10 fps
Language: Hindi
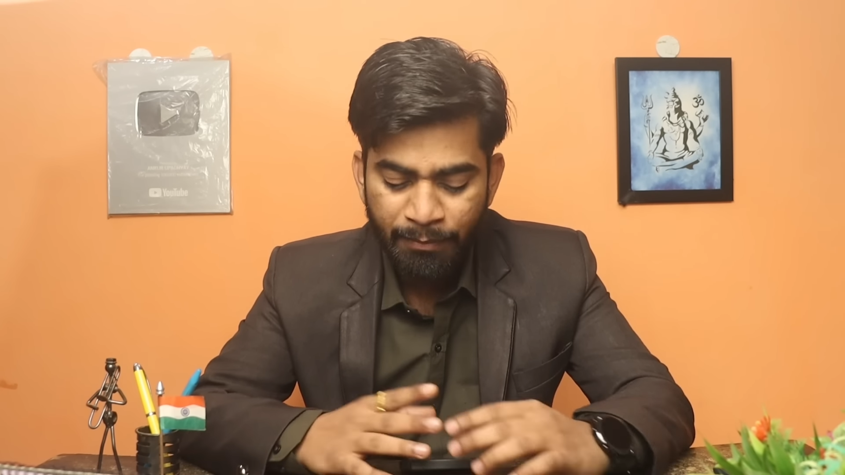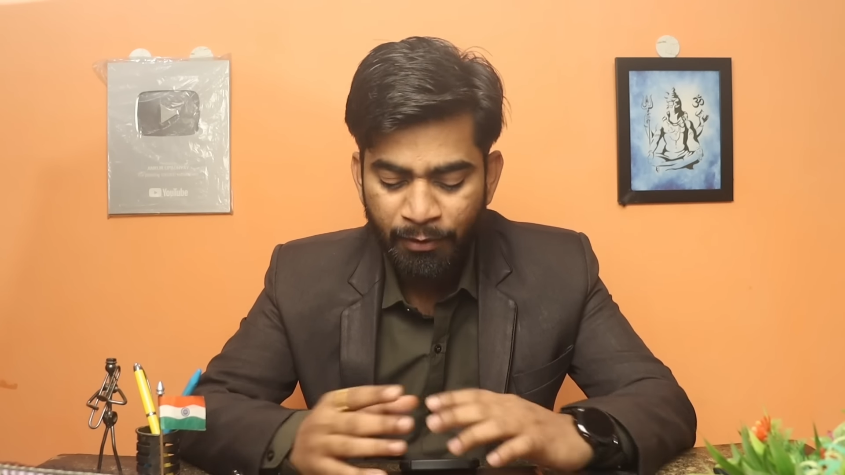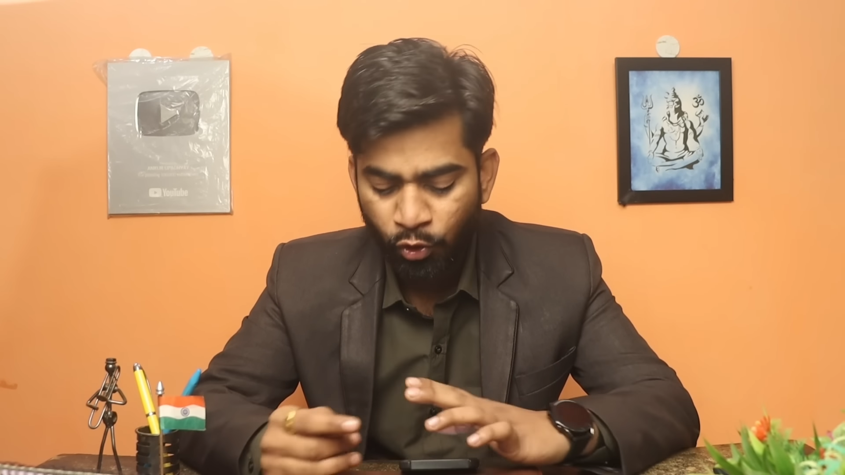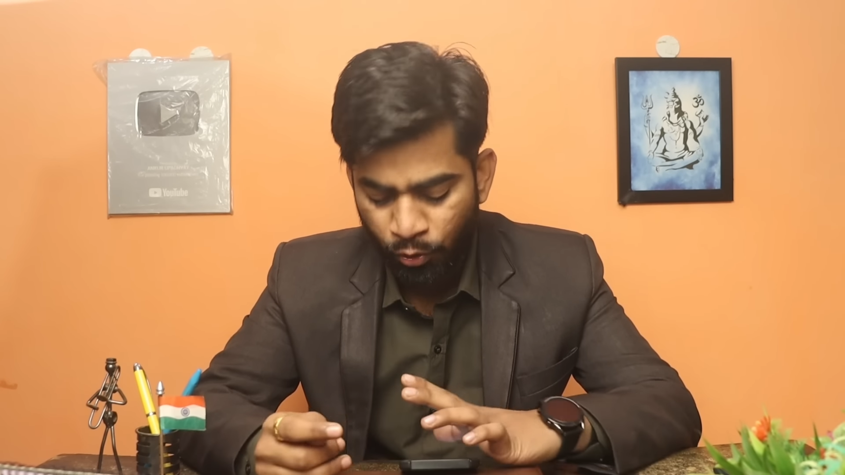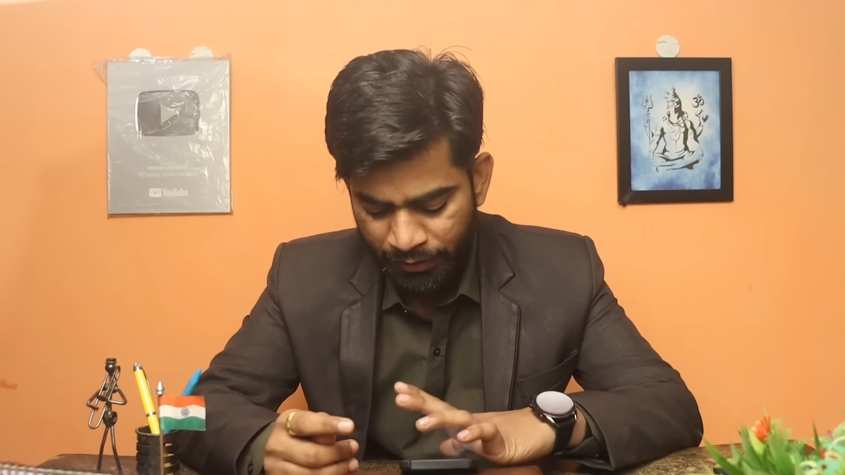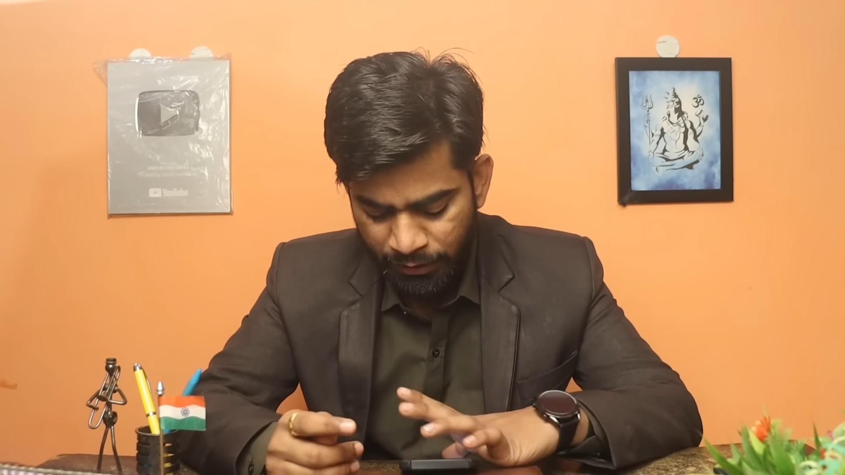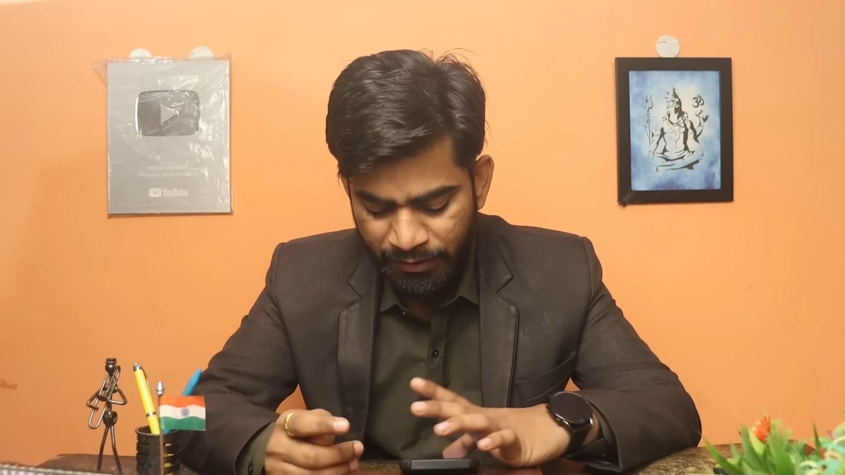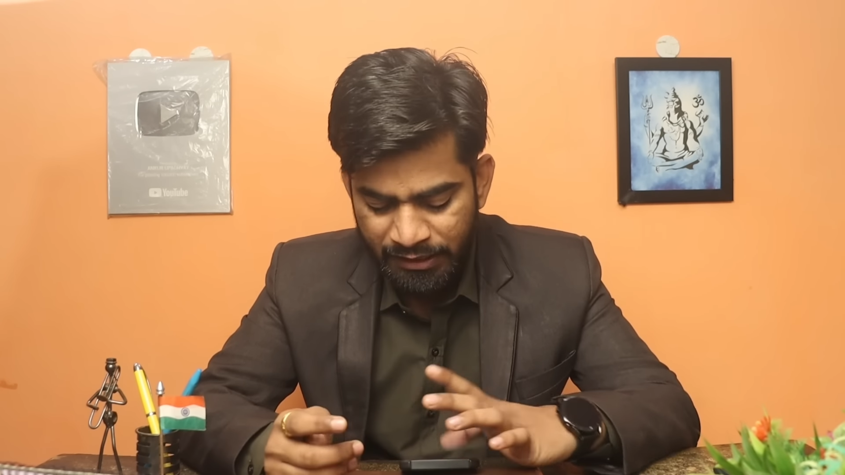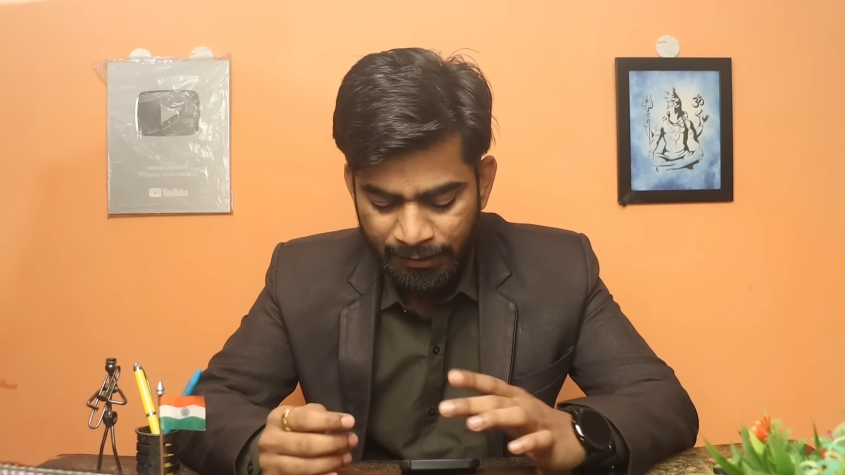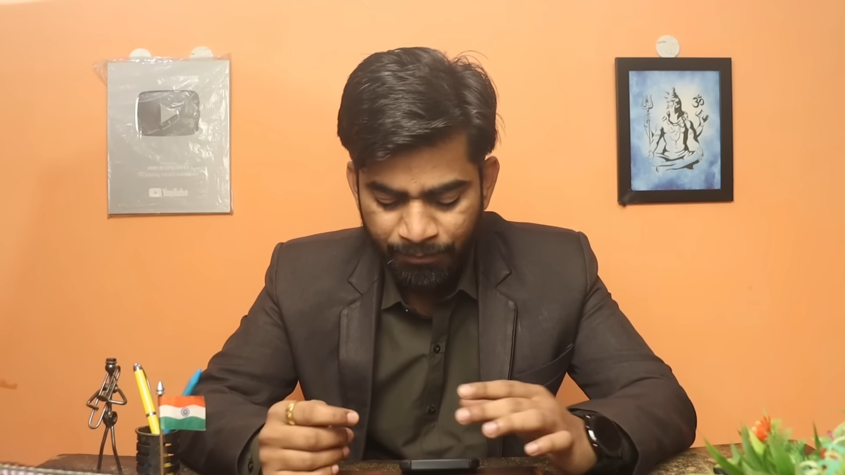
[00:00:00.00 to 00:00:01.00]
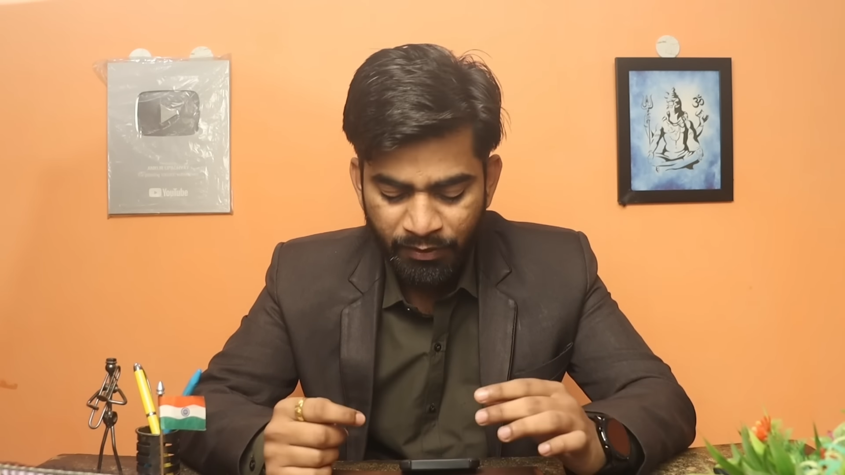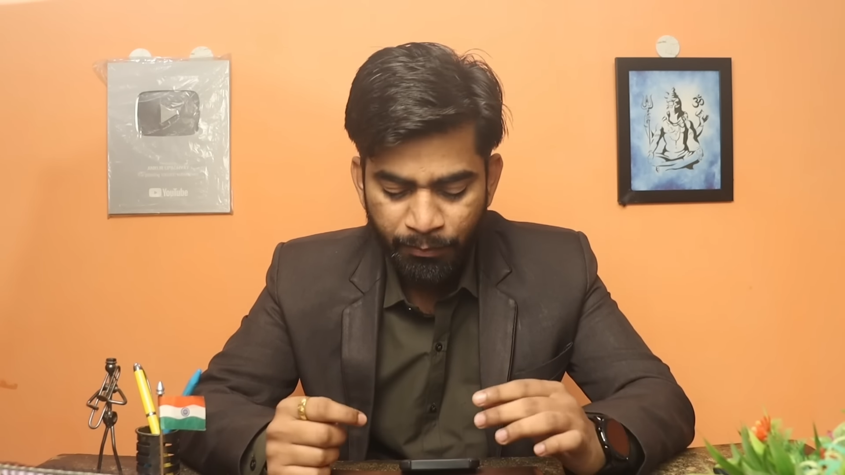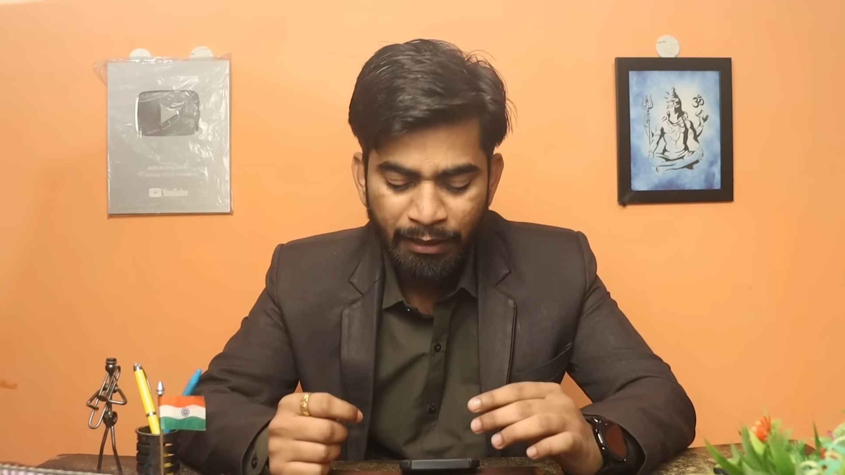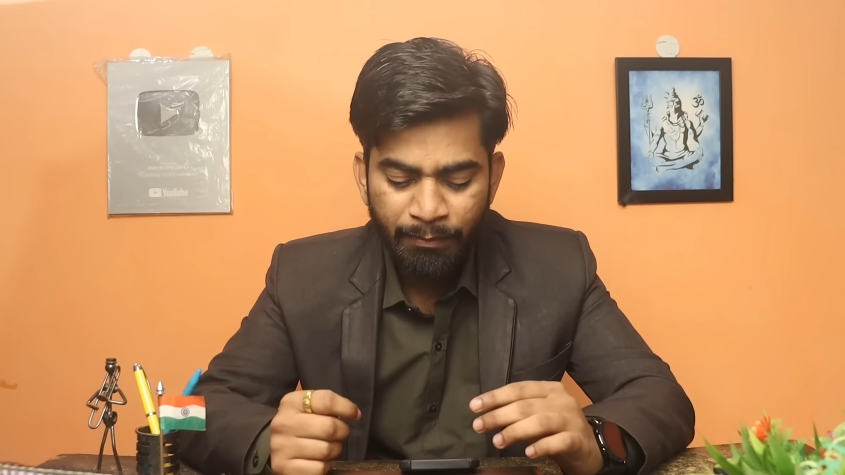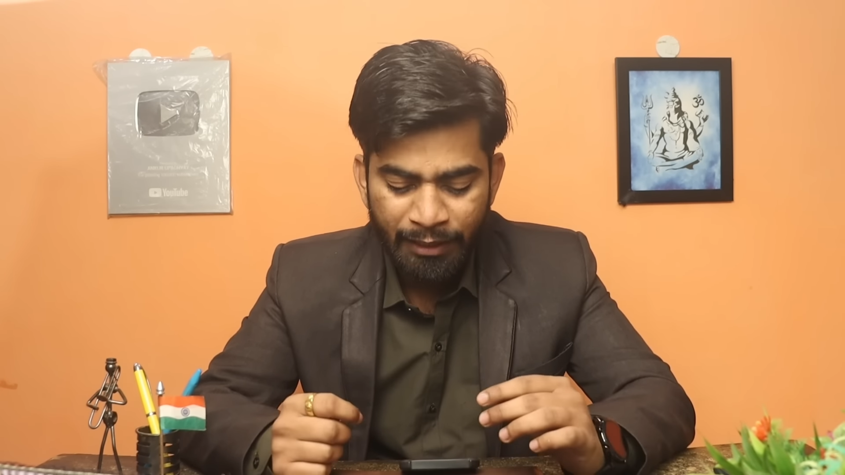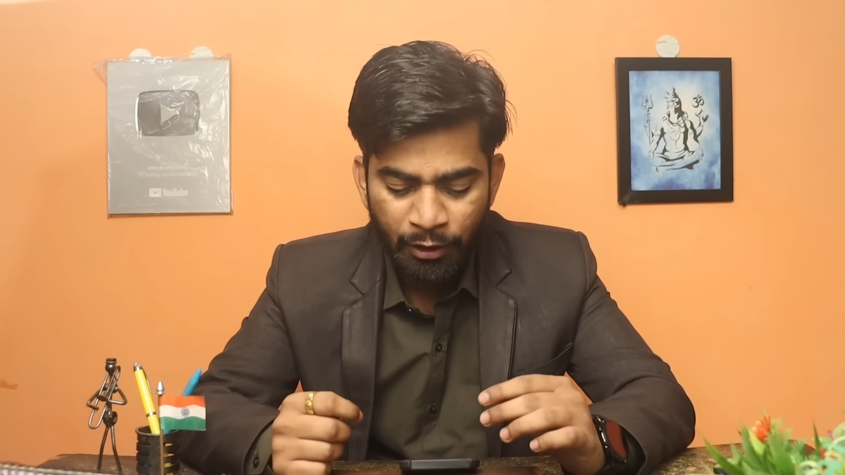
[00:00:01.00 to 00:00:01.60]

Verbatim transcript: ये मेरे को उम्मीद भी थी बट